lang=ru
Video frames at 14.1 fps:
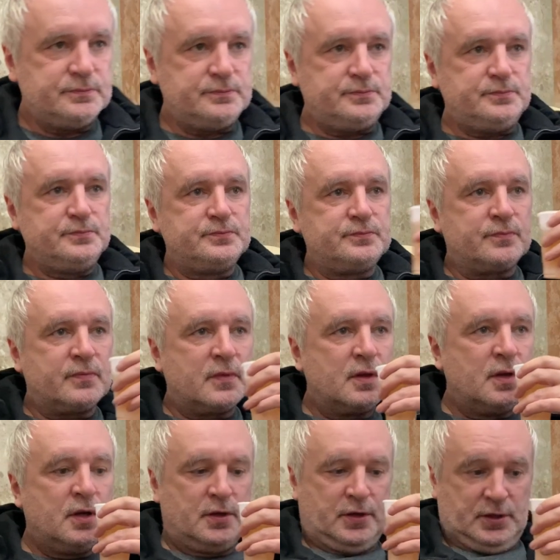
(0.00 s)
Так, что, что
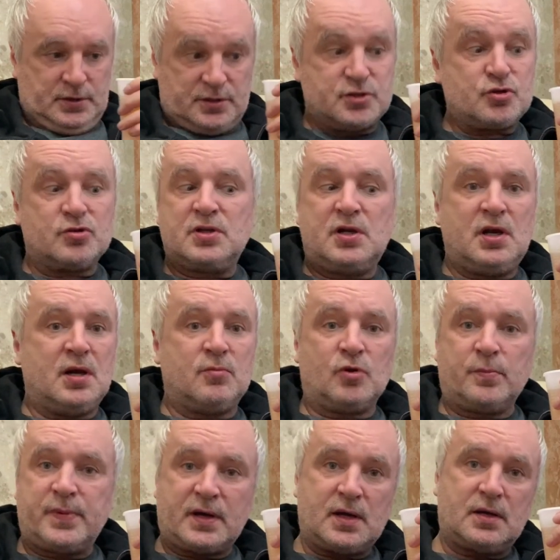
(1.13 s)
сегодня? Сегодня
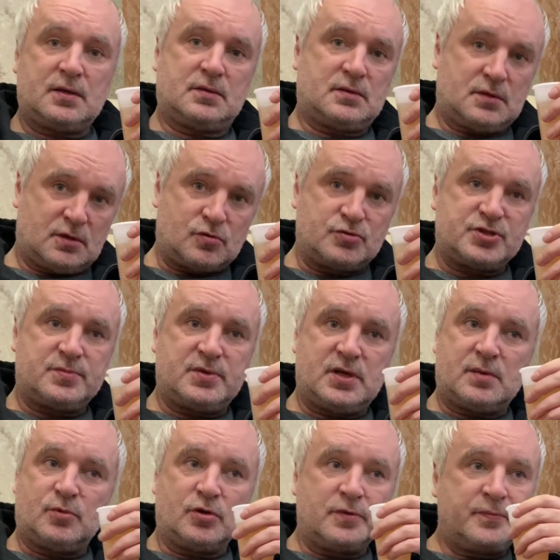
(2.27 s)
лемон, пока грузим
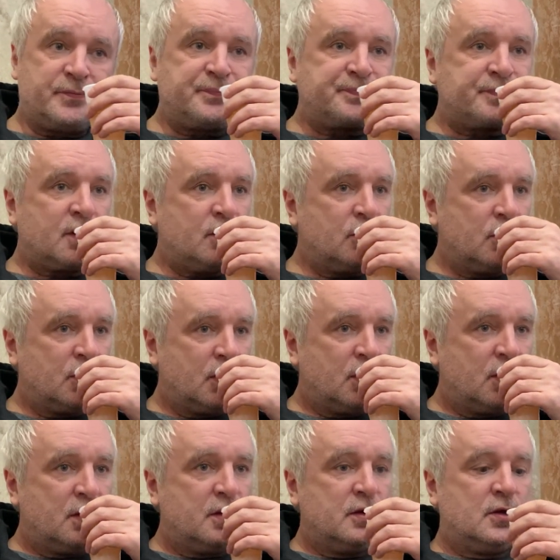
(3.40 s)
лемон. А с чем это
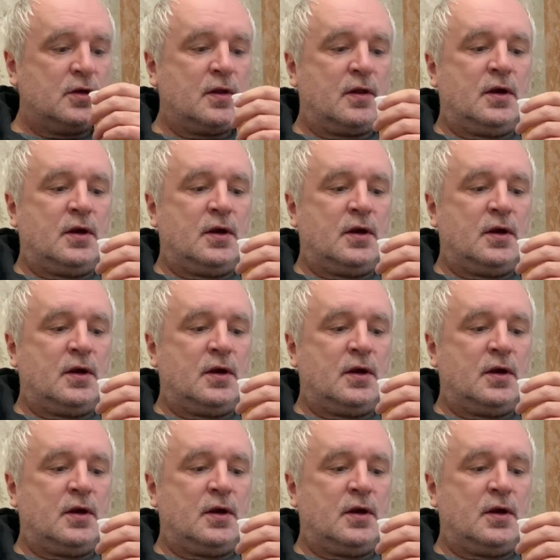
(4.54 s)
связано?